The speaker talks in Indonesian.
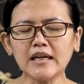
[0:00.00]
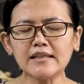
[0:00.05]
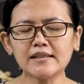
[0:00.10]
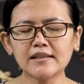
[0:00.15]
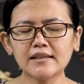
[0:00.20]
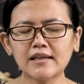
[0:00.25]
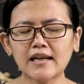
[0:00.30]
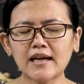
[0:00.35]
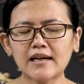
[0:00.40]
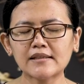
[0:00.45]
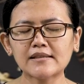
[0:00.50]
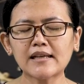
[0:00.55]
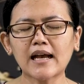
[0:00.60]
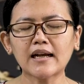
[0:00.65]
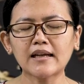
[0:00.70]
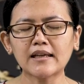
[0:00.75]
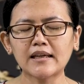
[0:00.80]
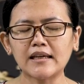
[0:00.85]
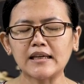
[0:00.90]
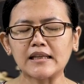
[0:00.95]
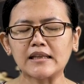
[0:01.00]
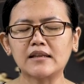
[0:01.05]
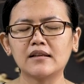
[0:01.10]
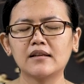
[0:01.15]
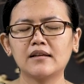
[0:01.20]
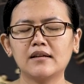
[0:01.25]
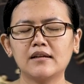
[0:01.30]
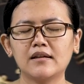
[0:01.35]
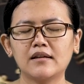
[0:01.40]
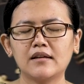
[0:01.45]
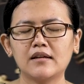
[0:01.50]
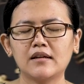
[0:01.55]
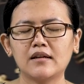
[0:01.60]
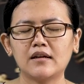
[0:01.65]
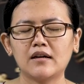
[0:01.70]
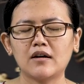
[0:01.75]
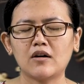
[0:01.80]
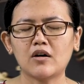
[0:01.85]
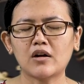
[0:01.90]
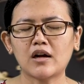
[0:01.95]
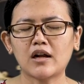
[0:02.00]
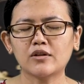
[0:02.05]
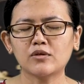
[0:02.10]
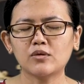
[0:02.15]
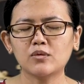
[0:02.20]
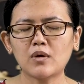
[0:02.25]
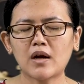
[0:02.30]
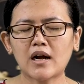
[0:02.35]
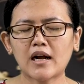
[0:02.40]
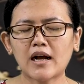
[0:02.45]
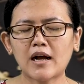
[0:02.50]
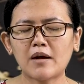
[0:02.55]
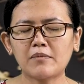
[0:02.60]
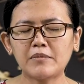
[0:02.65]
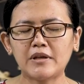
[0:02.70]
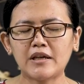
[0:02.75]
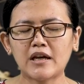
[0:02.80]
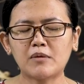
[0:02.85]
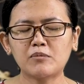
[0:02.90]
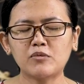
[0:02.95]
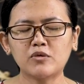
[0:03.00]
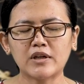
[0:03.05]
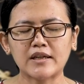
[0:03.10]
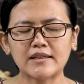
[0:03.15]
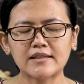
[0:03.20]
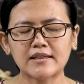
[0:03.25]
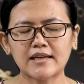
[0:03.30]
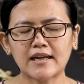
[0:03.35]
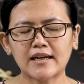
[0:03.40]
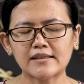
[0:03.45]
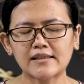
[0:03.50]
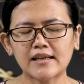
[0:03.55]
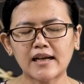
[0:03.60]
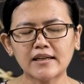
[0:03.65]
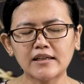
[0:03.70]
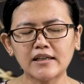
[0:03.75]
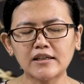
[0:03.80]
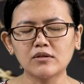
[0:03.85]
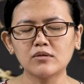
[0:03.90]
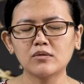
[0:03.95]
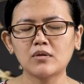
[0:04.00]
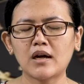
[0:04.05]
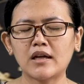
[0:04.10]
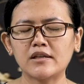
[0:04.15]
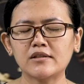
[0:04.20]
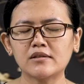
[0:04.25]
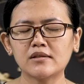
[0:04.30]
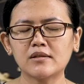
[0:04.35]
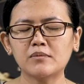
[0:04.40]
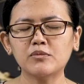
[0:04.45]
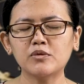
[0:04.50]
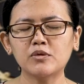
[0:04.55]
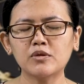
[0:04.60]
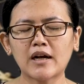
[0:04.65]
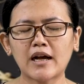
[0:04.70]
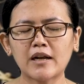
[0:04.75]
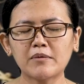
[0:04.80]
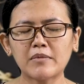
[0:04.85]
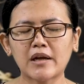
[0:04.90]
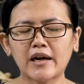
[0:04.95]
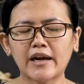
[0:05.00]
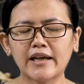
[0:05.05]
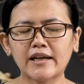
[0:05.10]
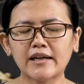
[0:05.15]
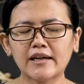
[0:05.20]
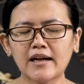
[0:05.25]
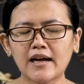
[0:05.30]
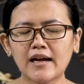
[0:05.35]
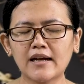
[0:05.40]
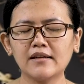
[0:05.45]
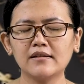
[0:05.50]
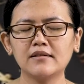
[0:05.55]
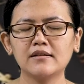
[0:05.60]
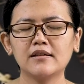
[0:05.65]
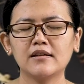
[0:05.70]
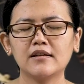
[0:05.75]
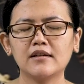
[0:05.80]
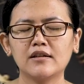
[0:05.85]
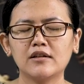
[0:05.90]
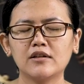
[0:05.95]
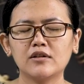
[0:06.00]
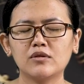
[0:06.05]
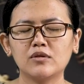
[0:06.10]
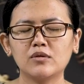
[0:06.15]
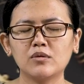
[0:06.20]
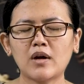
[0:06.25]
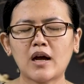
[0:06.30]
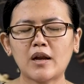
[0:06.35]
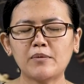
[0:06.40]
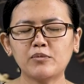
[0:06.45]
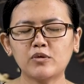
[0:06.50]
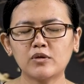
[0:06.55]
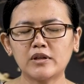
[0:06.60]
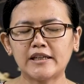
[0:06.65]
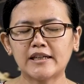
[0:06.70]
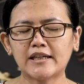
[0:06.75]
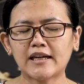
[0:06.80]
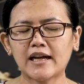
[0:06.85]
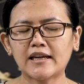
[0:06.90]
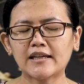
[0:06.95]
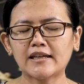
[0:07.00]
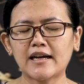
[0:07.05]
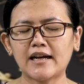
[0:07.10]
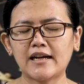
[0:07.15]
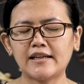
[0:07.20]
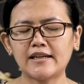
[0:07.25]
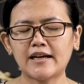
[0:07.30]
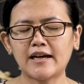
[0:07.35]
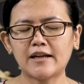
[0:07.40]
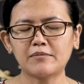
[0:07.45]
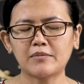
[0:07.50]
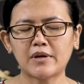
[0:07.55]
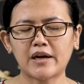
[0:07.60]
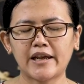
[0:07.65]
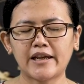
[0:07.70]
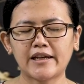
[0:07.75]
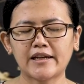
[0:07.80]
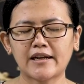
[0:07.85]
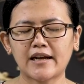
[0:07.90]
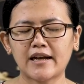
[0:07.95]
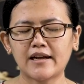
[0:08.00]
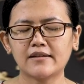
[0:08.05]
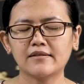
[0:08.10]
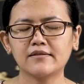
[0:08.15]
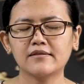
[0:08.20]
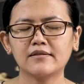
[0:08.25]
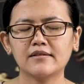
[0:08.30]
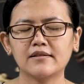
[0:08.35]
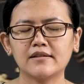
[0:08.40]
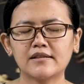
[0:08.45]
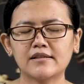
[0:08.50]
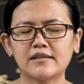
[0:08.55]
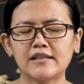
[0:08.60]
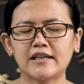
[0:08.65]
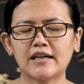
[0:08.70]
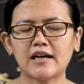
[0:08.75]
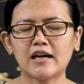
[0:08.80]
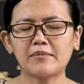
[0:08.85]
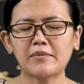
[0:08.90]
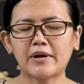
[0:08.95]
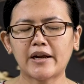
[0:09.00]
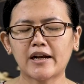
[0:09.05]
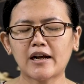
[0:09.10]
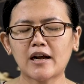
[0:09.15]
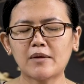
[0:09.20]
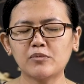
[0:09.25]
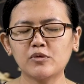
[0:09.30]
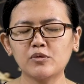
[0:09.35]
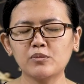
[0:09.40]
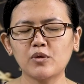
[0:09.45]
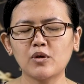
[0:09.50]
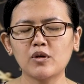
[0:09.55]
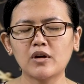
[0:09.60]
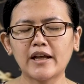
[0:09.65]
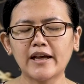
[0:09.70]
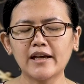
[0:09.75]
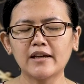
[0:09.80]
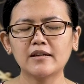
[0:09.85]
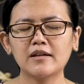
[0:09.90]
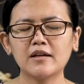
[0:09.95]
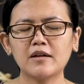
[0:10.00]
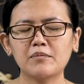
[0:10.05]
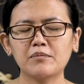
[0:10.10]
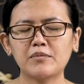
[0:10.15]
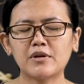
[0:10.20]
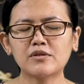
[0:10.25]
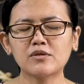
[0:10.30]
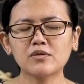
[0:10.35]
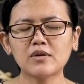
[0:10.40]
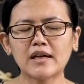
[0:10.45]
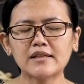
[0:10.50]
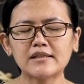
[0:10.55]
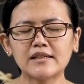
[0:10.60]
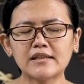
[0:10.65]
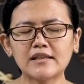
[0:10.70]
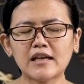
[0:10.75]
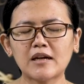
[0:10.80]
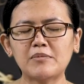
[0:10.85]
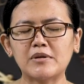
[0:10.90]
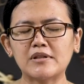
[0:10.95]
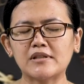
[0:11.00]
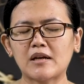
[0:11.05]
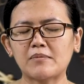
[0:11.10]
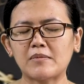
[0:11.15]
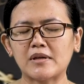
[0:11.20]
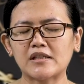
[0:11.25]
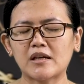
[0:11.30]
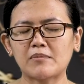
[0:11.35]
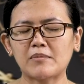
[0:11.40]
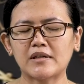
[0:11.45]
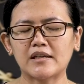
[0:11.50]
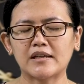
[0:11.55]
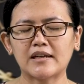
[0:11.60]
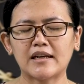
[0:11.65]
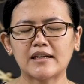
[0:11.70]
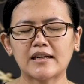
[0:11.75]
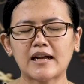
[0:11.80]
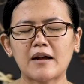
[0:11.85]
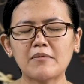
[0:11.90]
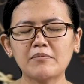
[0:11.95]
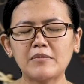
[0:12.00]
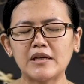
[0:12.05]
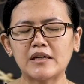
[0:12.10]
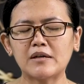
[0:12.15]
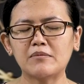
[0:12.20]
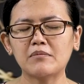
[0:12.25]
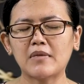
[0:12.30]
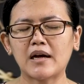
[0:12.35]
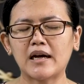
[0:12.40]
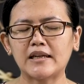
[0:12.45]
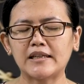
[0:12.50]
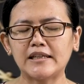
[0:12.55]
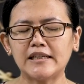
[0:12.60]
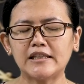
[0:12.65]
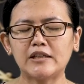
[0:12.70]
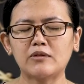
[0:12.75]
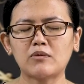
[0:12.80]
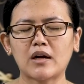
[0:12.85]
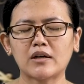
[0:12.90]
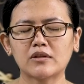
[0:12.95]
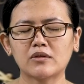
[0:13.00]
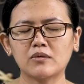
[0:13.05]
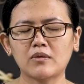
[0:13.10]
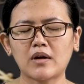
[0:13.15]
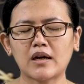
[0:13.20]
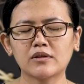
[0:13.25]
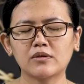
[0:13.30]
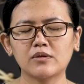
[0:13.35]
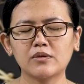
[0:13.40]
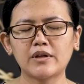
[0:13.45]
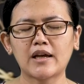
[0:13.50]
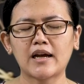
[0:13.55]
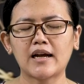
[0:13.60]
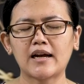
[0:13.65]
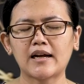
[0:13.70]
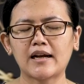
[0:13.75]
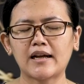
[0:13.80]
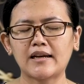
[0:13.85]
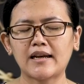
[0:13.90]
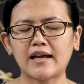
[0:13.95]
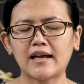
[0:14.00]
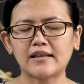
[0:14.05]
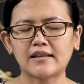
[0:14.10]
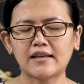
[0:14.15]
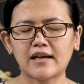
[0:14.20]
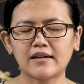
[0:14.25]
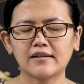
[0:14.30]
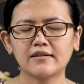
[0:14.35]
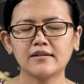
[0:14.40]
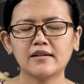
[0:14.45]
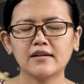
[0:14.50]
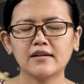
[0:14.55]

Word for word: sedang sakit, orang tua kami yang mungkin sedang sakit, Tuhan sembuhkan mereka, Tuhan pulihkan keadaan mereka. Sehingga mereka pun boleh bersuka cita bersama-sama dengan kami kembali di waktu-waktu yang akan datang.